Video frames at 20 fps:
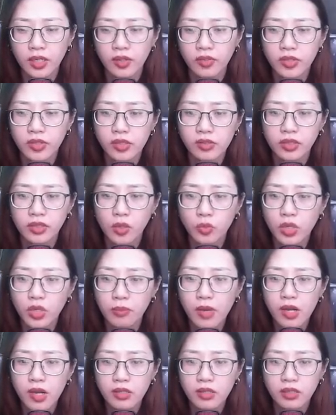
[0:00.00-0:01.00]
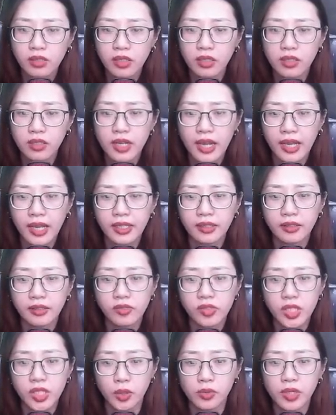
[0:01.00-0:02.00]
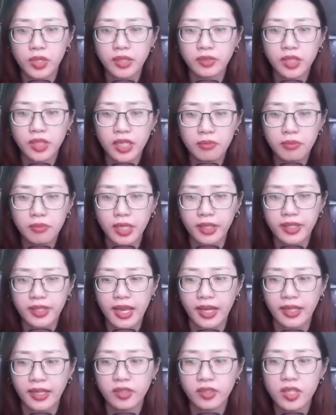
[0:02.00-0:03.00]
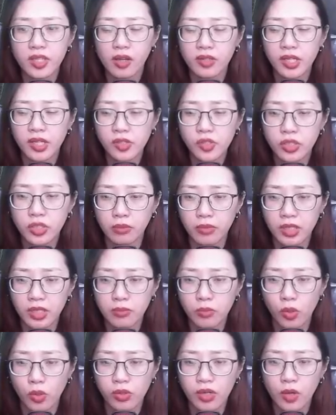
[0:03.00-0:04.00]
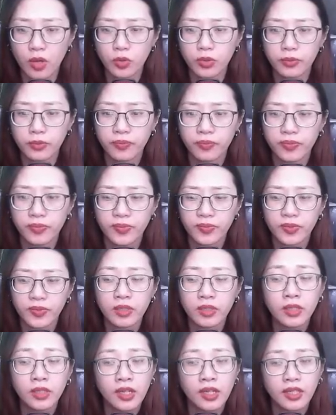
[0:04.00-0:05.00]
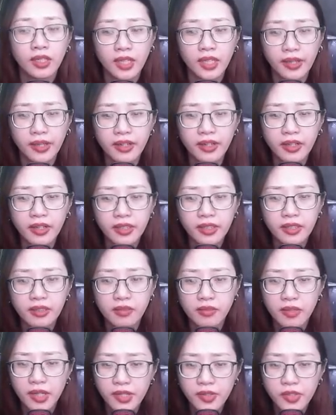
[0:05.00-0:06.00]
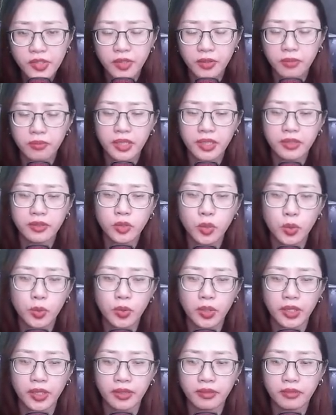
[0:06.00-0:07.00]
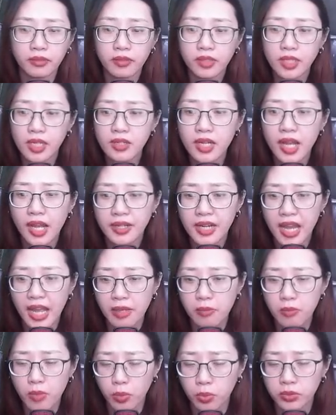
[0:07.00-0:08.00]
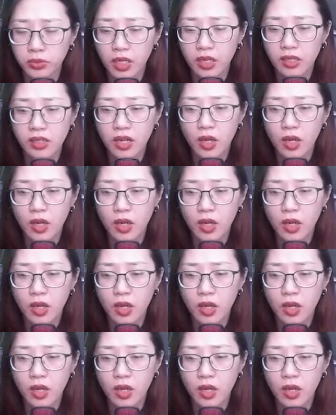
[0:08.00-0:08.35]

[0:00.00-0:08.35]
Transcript: Nhưng không có bất cứ ai chịu lên tiếng biện giải cho Lý Trường Minh một câu. Thầy ơi, Lý Trường Minh tu luyện chính là đại mộng thần